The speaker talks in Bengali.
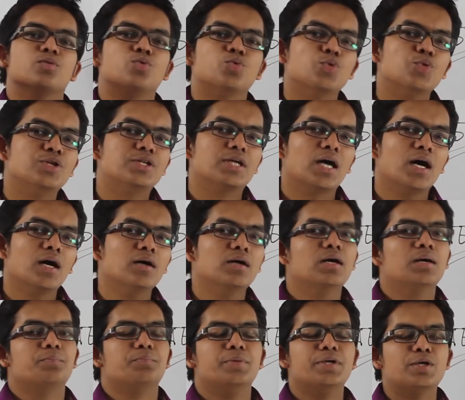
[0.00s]
দুইটা
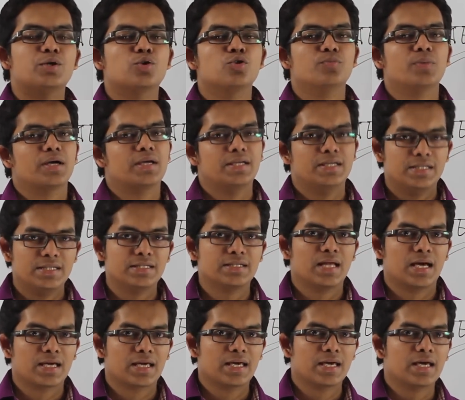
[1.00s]
বৃক্ষ বা কিডনি
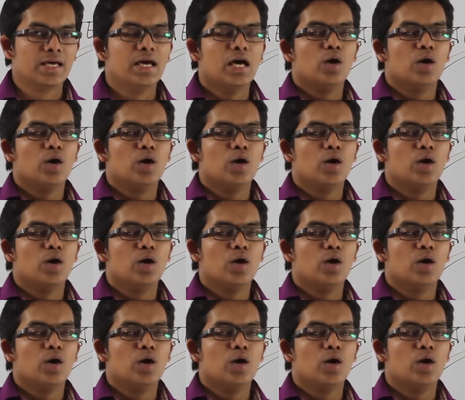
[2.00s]
থাকে